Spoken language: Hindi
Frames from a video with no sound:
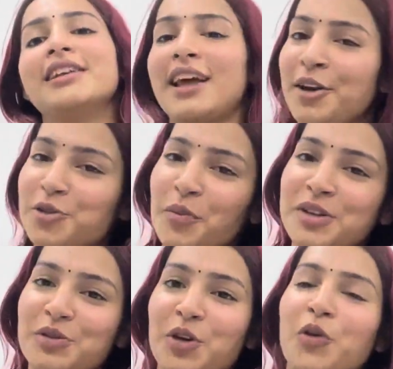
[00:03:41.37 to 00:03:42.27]
थैंक यू सो मच
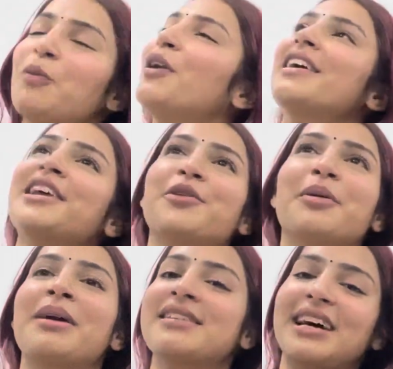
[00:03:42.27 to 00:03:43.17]
मुझे क्यूट बोलने के लिए क्योंकि
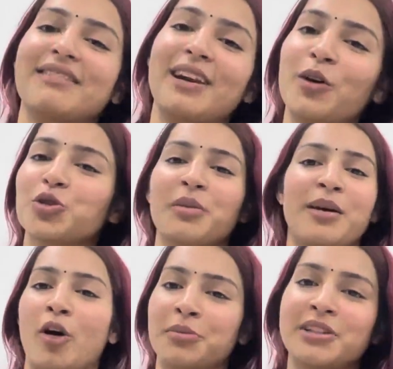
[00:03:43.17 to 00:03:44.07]
मेरे साथ वाले लोग तो मेरा
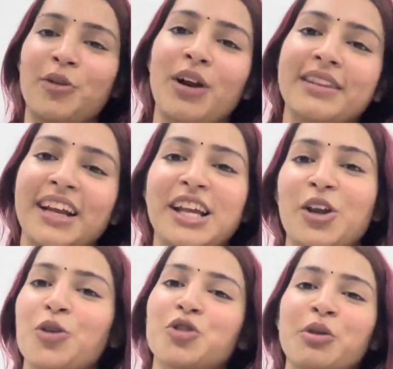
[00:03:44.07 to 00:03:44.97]
बहुत मजाक उड़ाते हैं कि
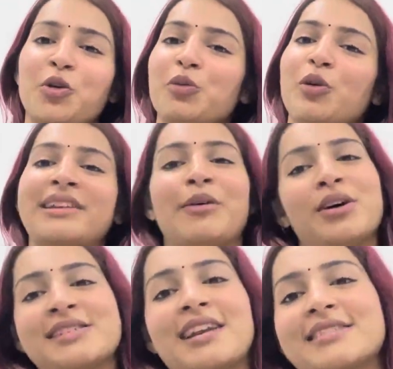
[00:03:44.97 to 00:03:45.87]
तेरे को जो भी क्यूट बोलता है वो
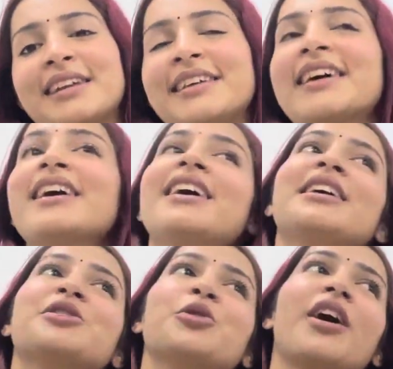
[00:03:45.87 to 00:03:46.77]
हंसने लग जाते हैं
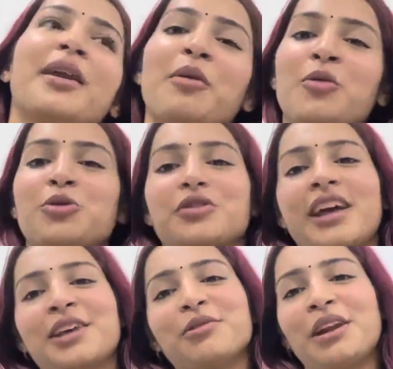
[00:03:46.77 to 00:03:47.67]
सो so, अगर मैं हूँ तो
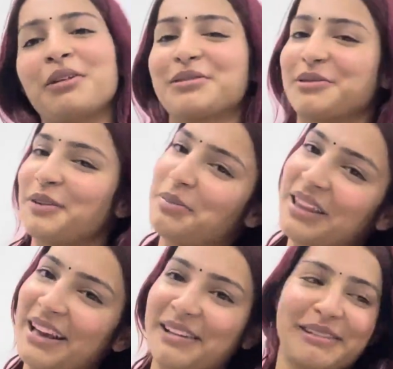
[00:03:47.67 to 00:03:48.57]
थैंक यू नहीं हो तो फिर भी
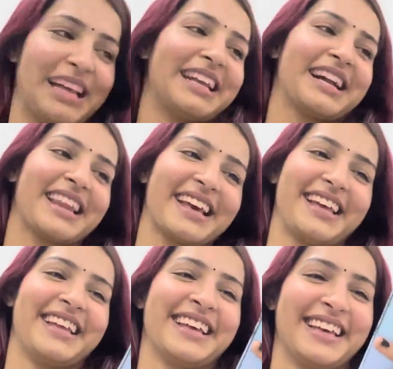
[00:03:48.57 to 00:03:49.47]
थैंक यू क्या दिक्कत
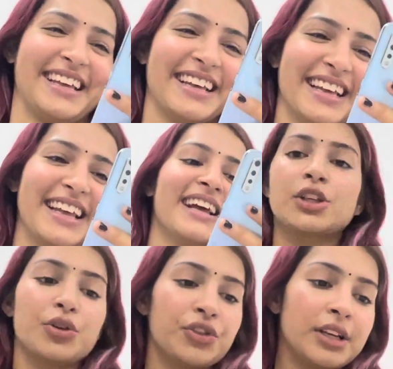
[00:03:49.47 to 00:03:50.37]
है
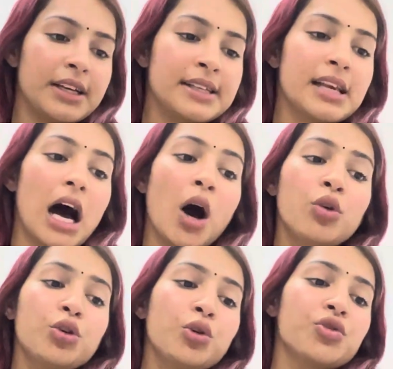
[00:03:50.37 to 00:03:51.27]
क्वेश्चन इज
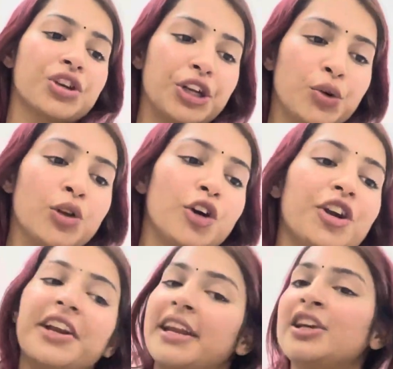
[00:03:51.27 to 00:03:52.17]
हाउ डू यू शेड्यूल योर
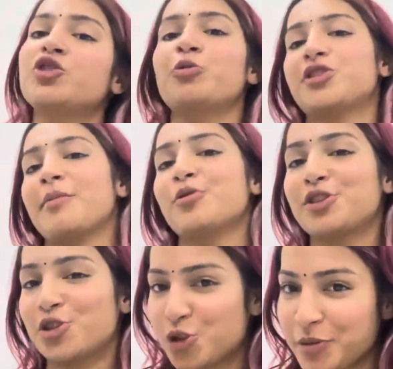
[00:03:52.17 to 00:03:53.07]
ट्रेनिंग जो पूछा
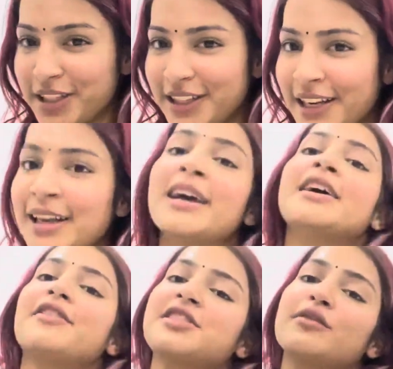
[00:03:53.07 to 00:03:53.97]
मुझसे सुषमा दीदी ने
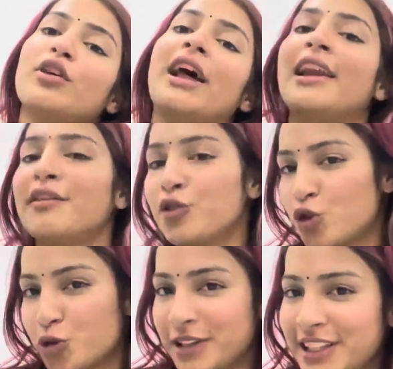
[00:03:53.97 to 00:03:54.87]
फर्स्ट ऑफ ऑल आई लव यू
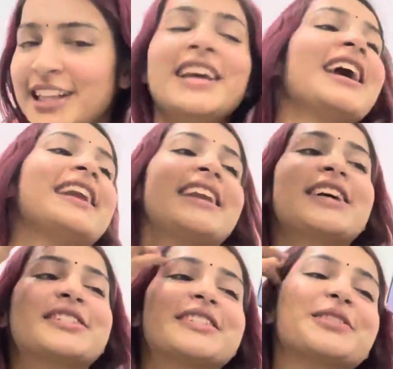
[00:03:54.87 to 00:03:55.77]
सुषमा दीदी
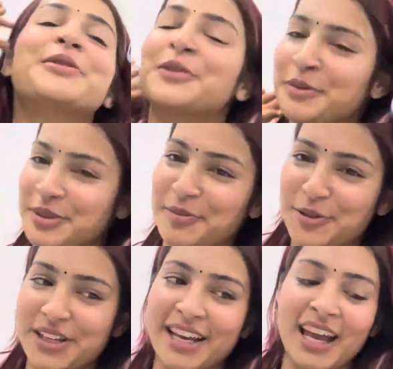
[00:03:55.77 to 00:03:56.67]
नेक्स्ट तो उन्होंने मुझसे
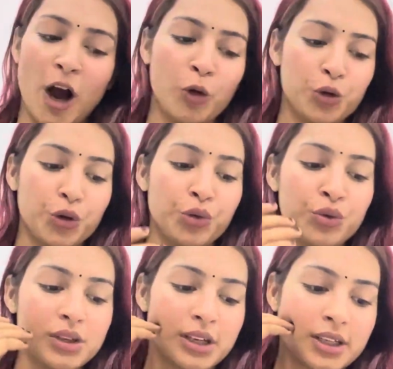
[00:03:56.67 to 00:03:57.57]
पूछा है कि हाउ डू यू
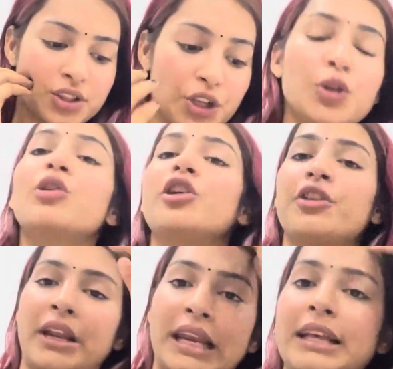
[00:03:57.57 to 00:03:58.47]
शेड्यूल योर
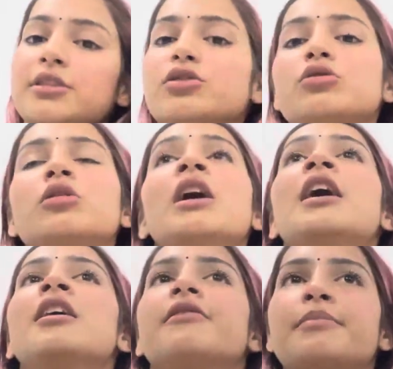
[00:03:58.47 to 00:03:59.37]
ट्रेनिंग सो
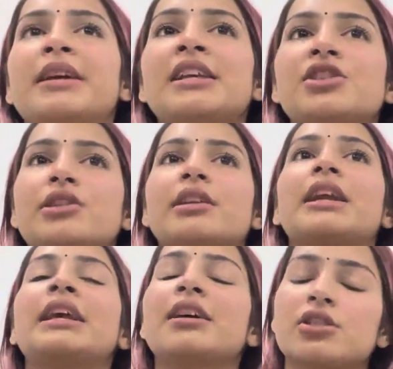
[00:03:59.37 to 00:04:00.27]
मेरी
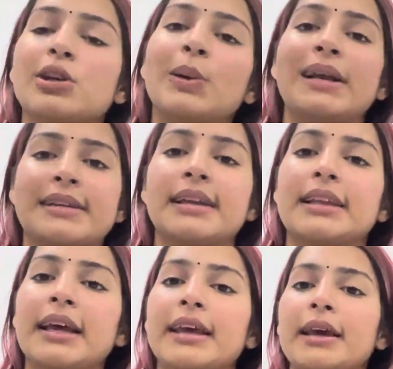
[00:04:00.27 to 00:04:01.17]
ट्रेनिंग का शेड्यूल ऐसा
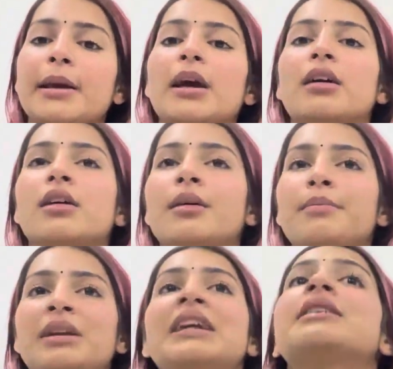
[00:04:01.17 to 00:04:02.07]
रहता है कि इट